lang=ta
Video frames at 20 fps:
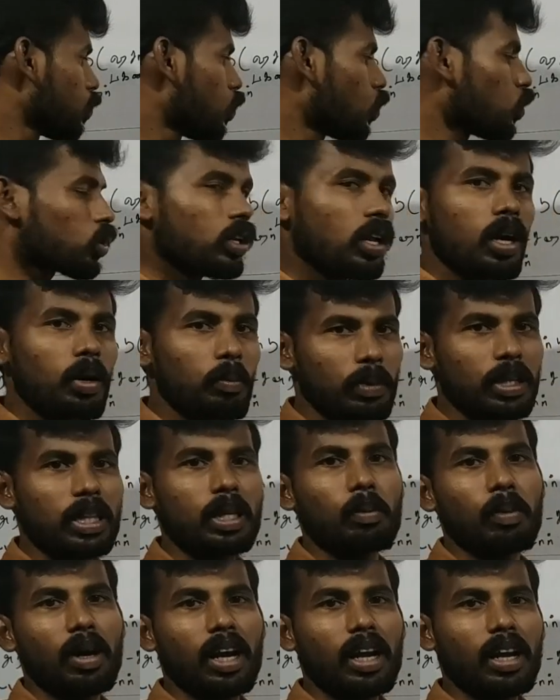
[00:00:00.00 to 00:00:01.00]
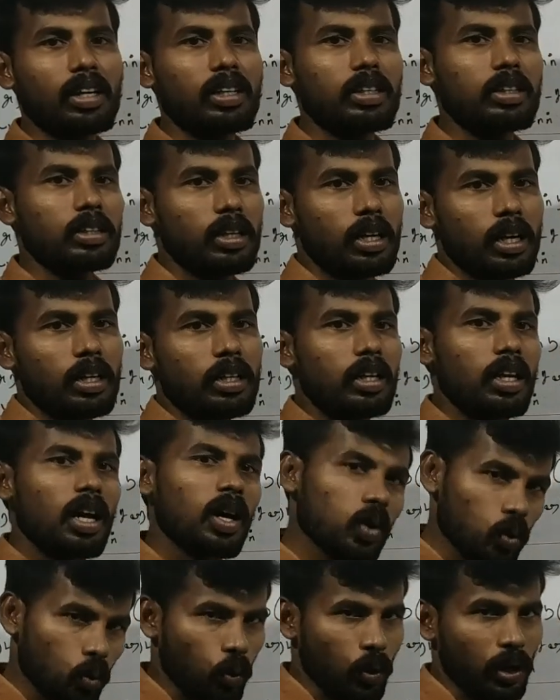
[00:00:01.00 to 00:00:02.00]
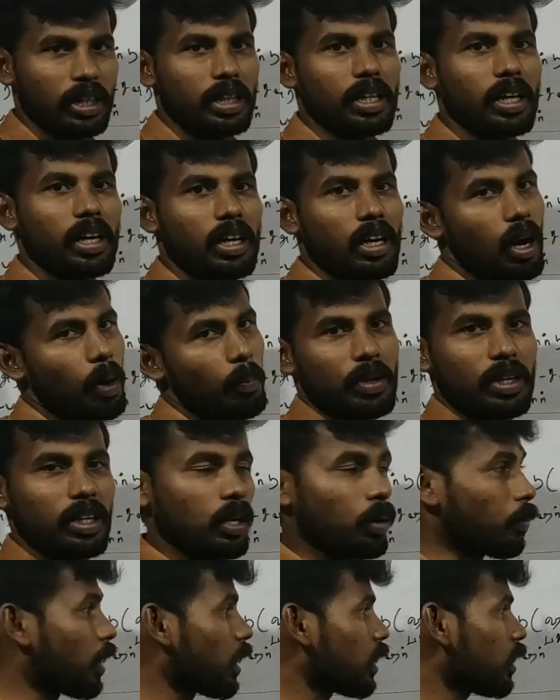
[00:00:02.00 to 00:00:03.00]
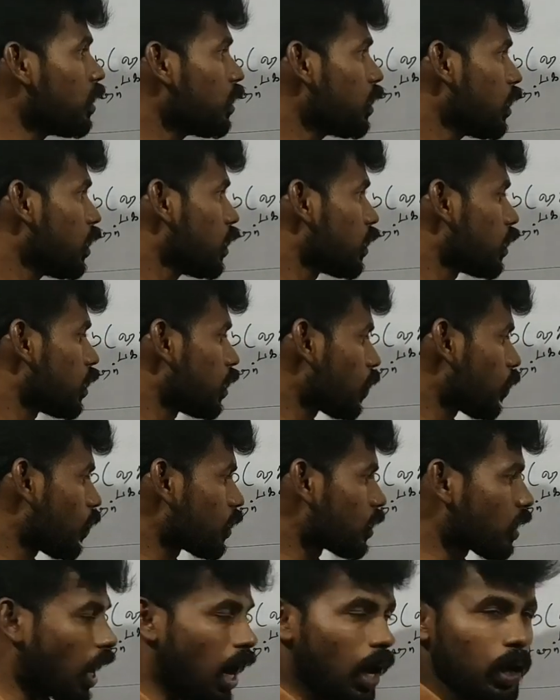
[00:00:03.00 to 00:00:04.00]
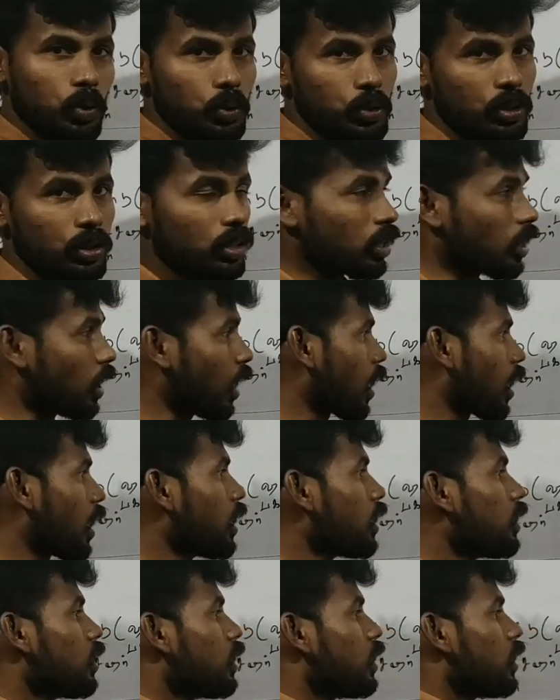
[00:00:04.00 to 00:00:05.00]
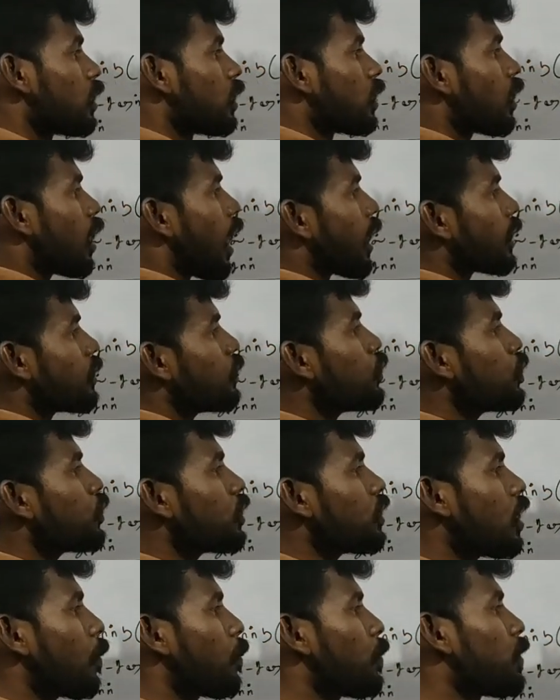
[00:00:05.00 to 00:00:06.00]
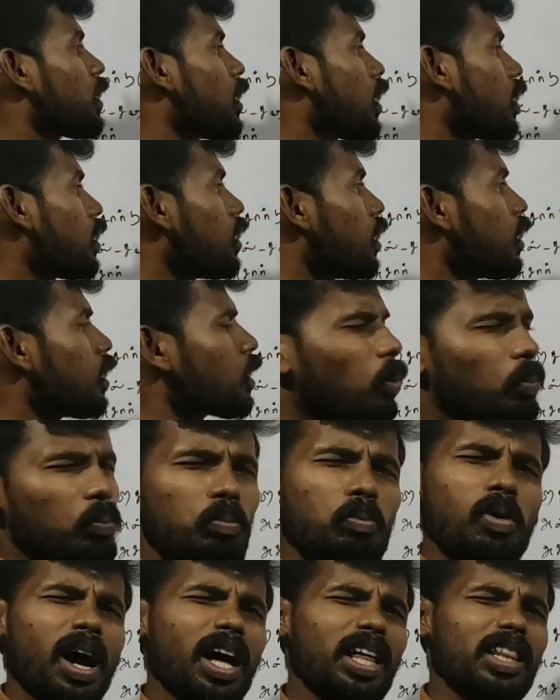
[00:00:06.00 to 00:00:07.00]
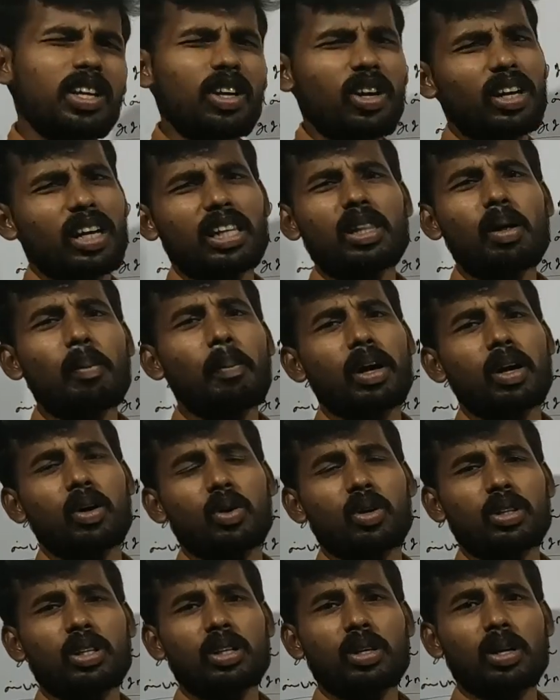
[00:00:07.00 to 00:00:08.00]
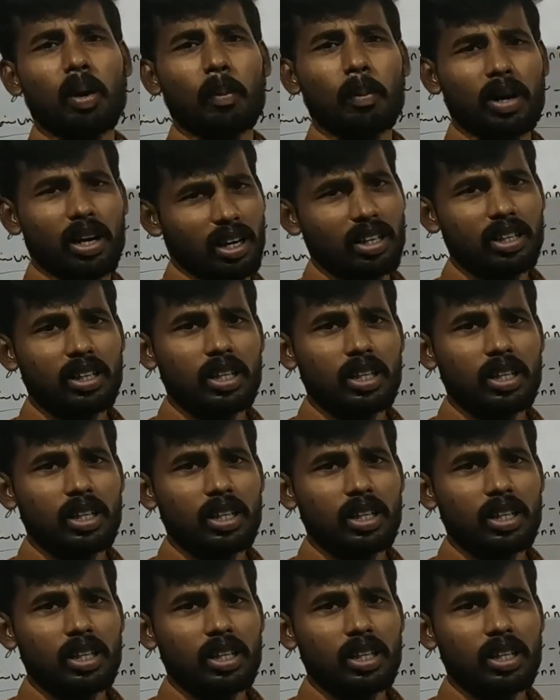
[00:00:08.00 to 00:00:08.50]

மூணுனா மிதமான ரெண்டுனா குறைந்த அப்படிங்கிற மாதிரி இதை வந்து அறிவிச்சிருந்துருக்காங்க இதில் அஞ்சு அப்படிங்கிறது ரொம்ப அதிகம் எந்த பக்கம் வந்து நம்ம